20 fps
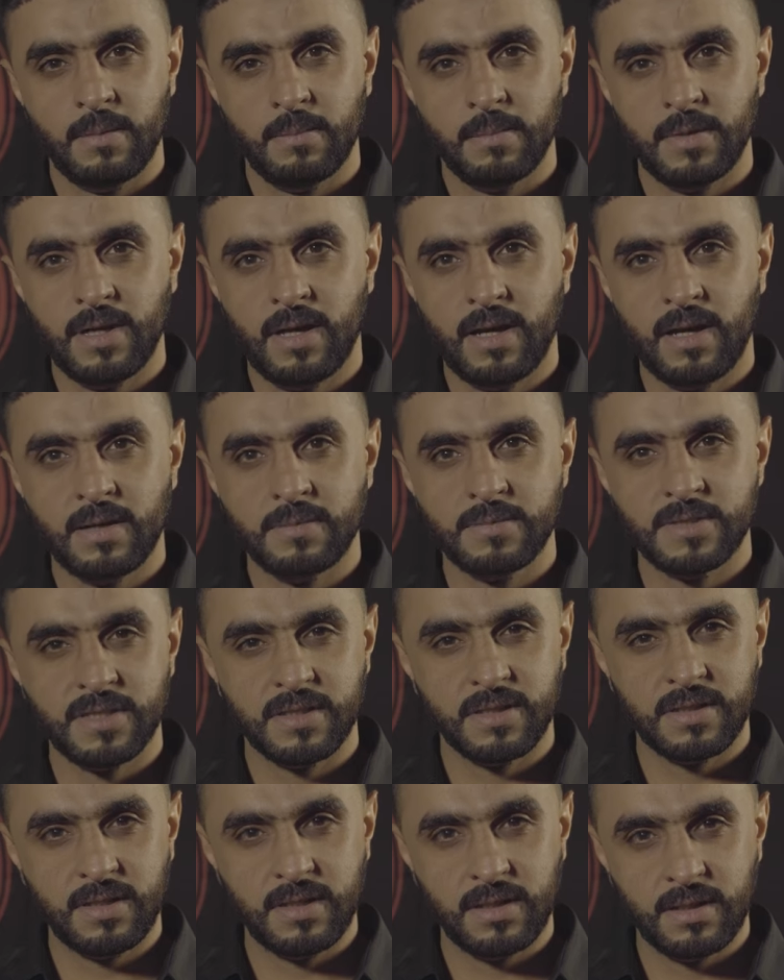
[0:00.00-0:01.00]
من عام
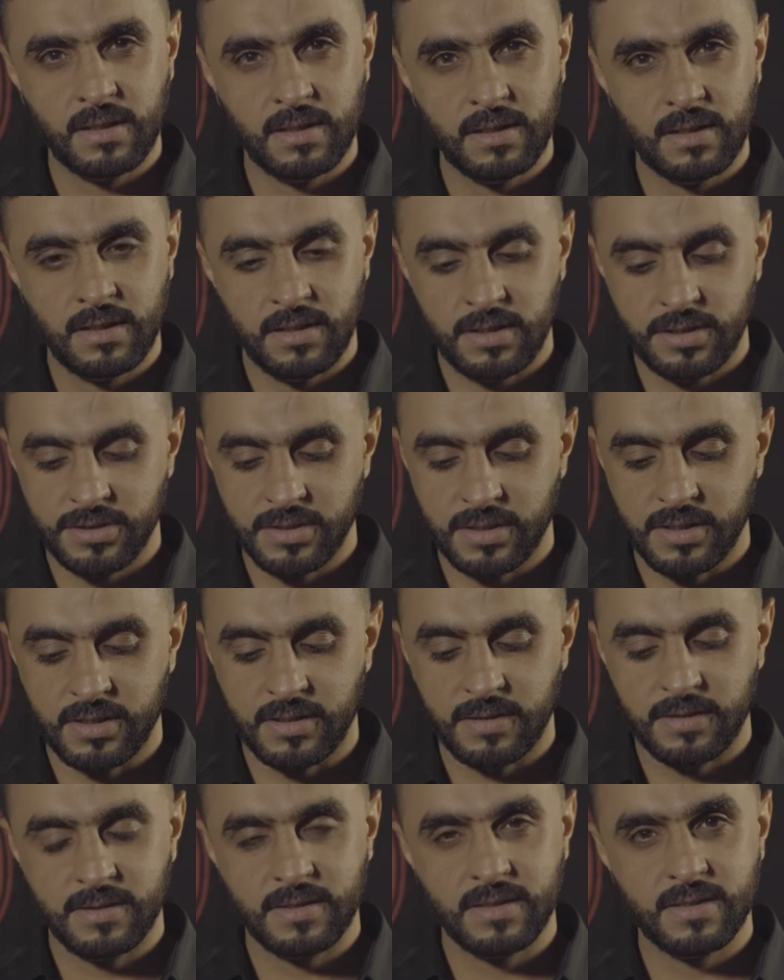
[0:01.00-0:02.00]
ستين
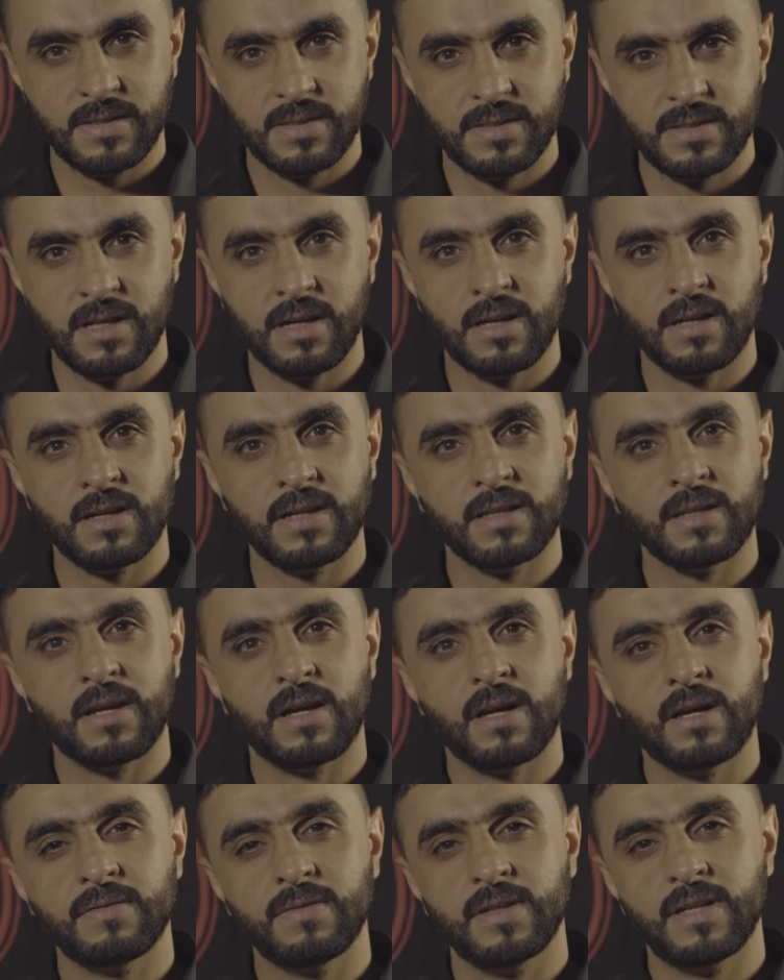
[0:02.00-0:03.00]
للهجرة صارت
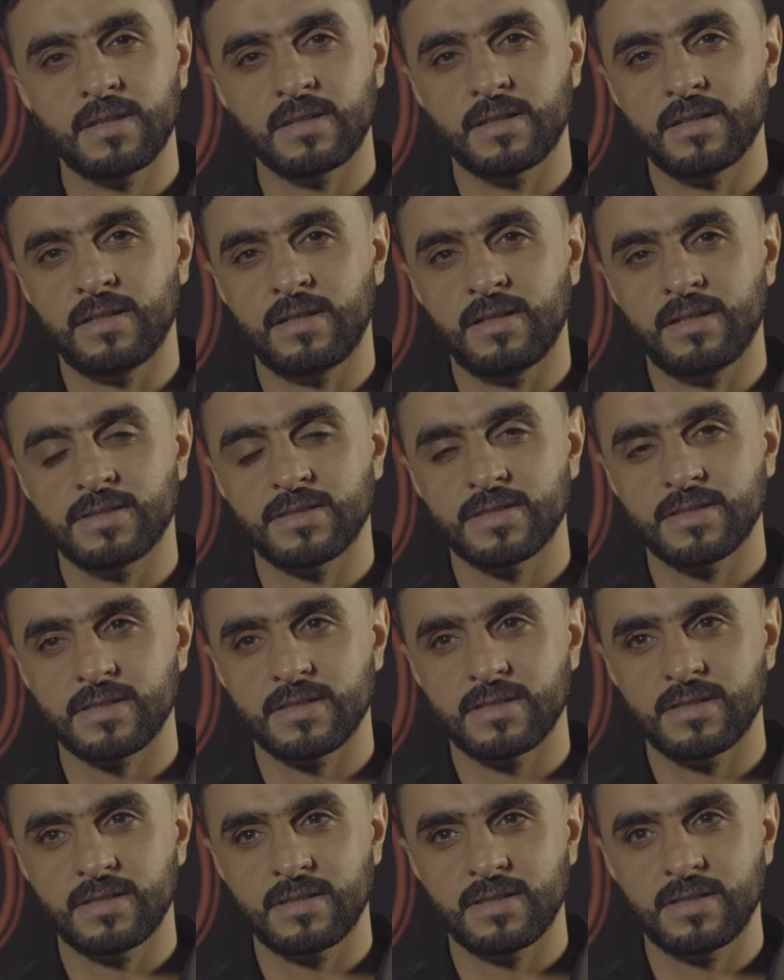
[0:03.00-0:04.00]
قافلة العشق
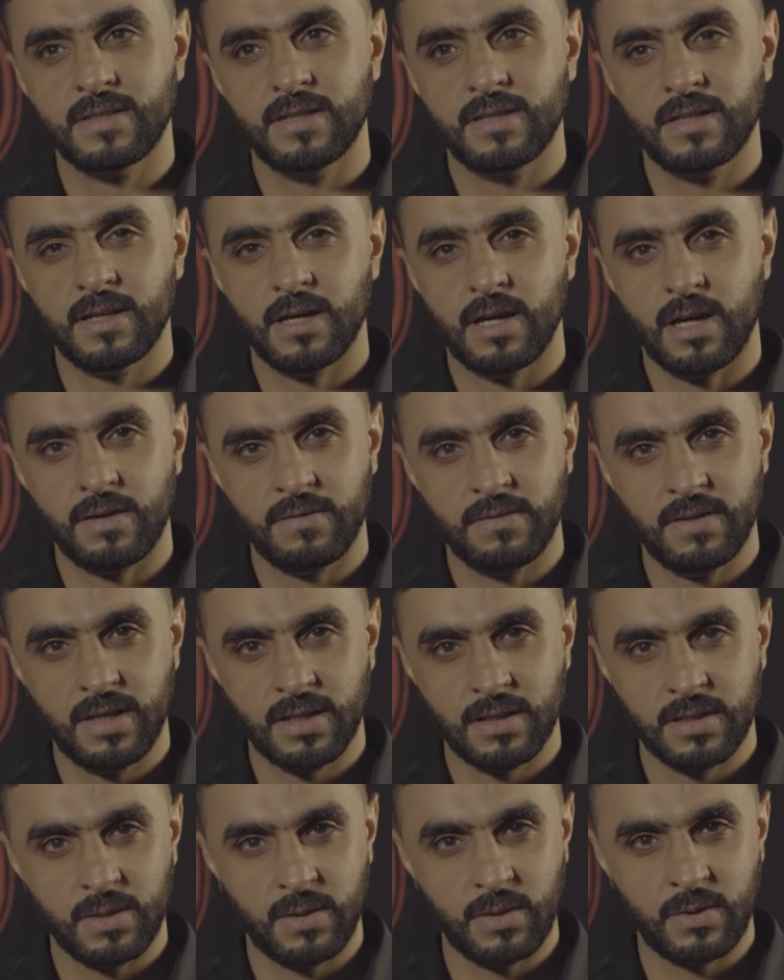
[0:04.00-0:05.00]

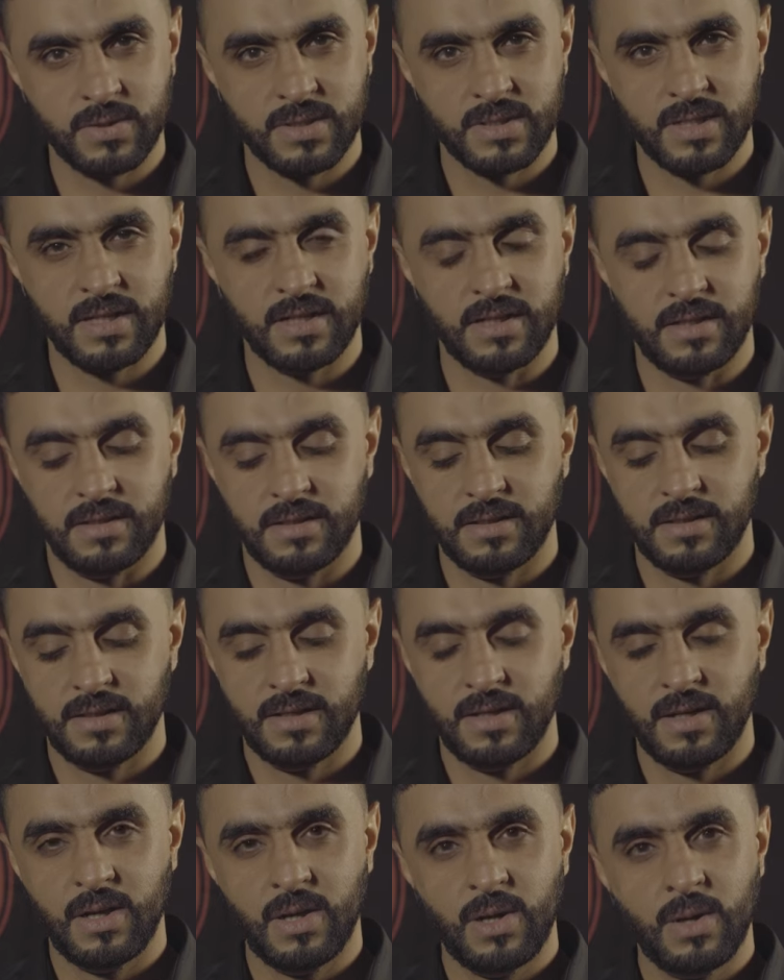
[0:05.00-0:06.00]
قافلة الحسين
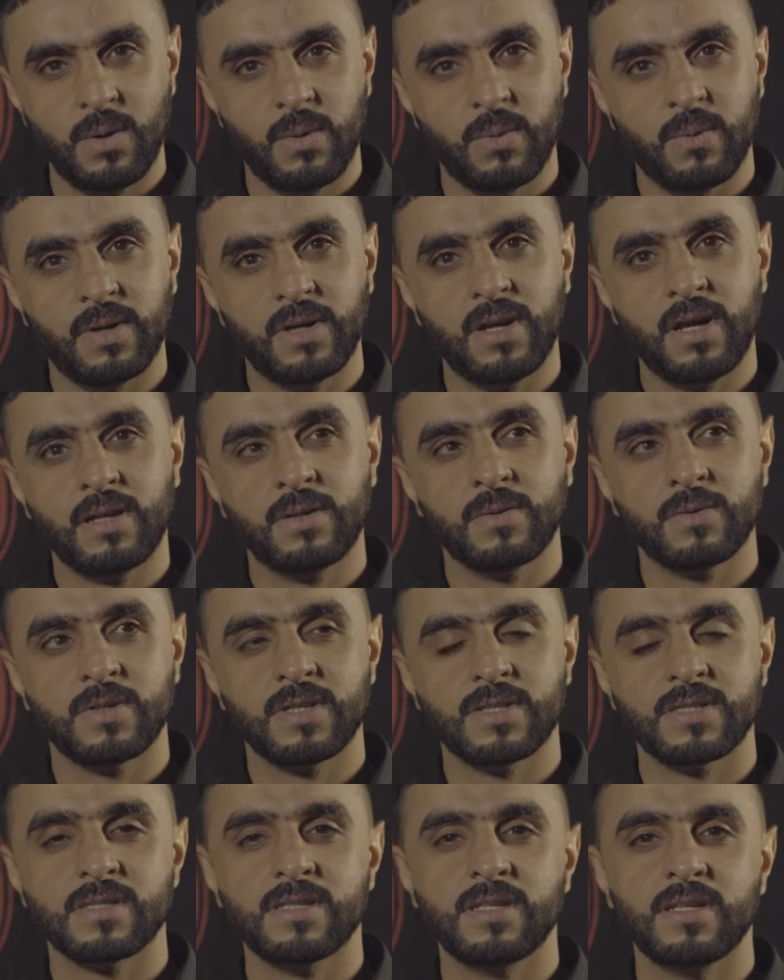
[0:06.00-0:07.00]
ونحن
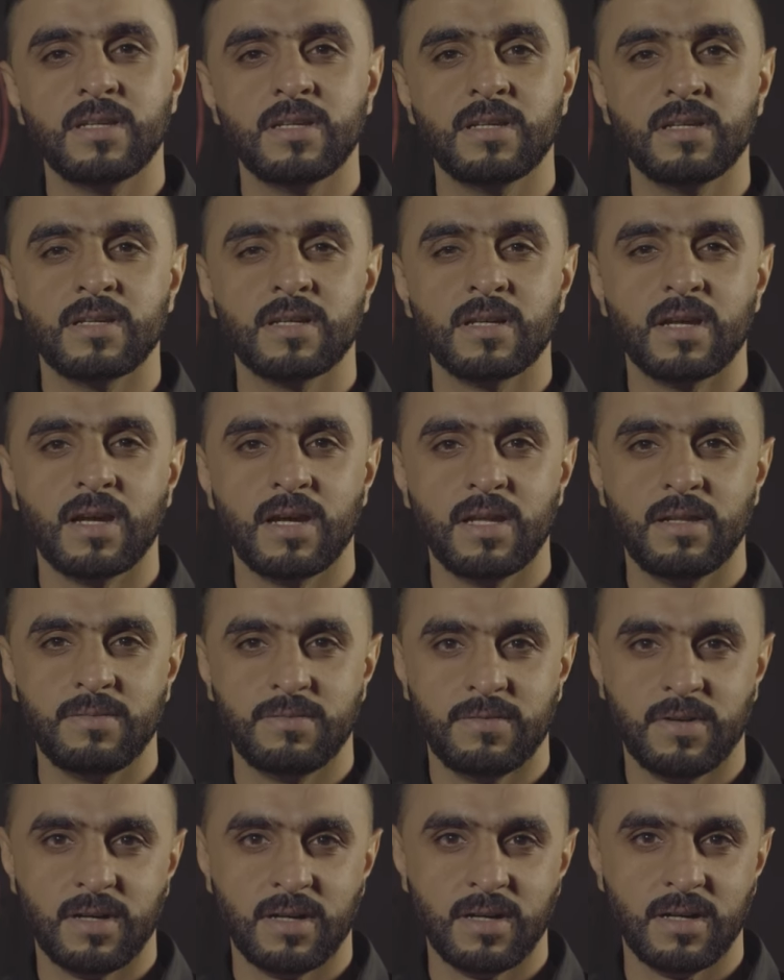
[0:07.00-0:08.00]
نسير
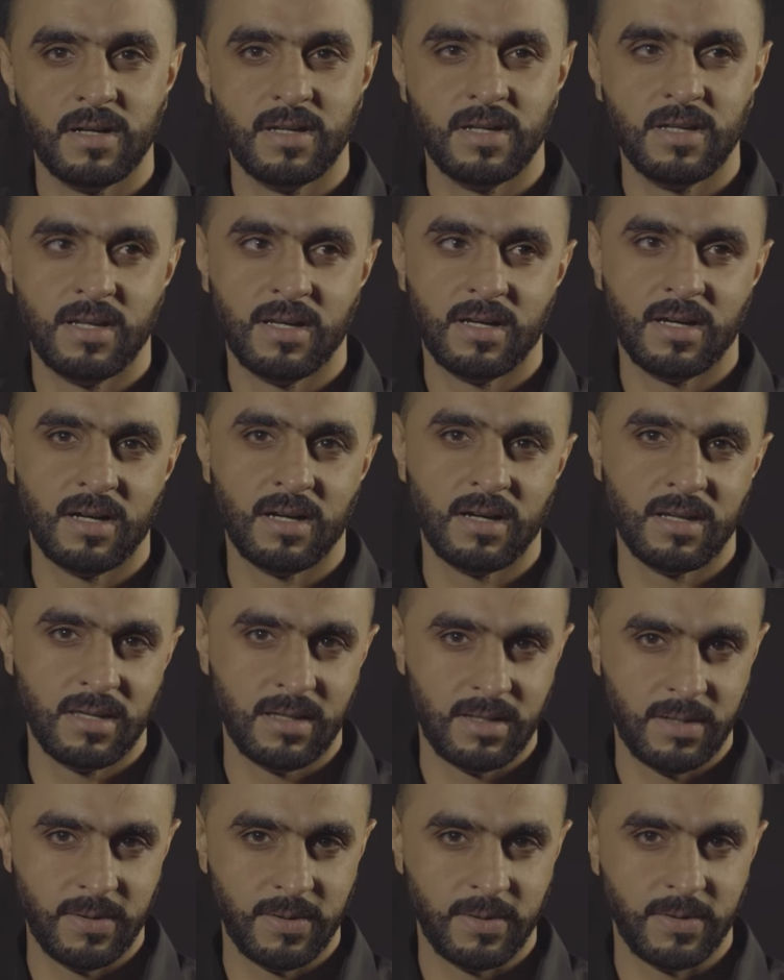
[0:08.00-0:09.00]
خلفها إلى
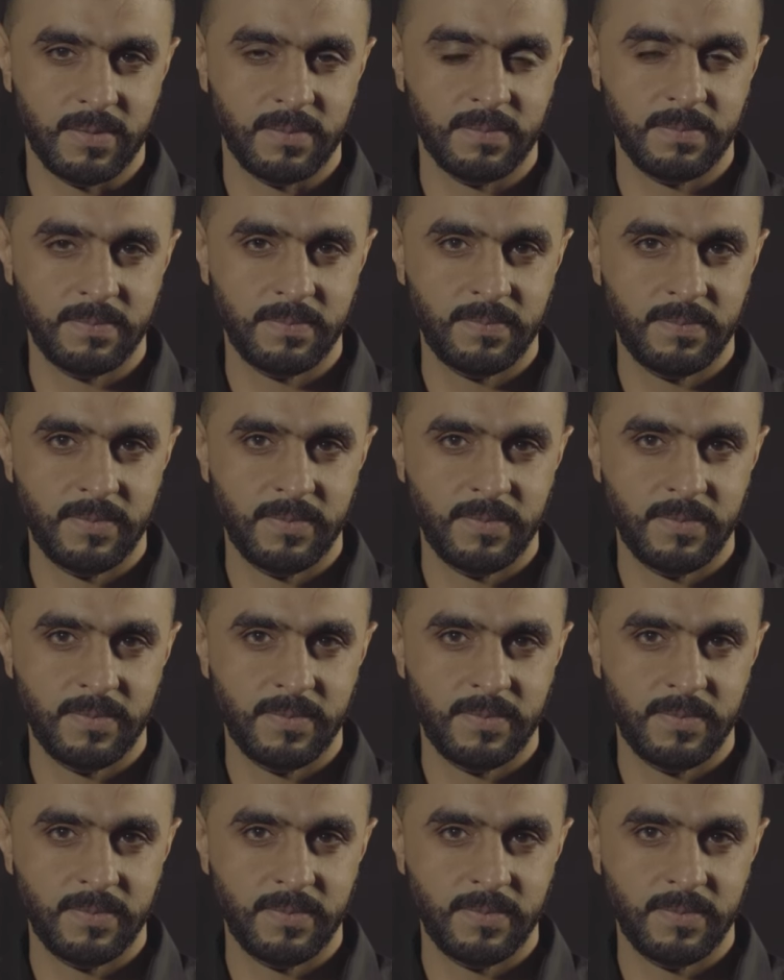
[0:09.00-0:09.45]
هذا اليوم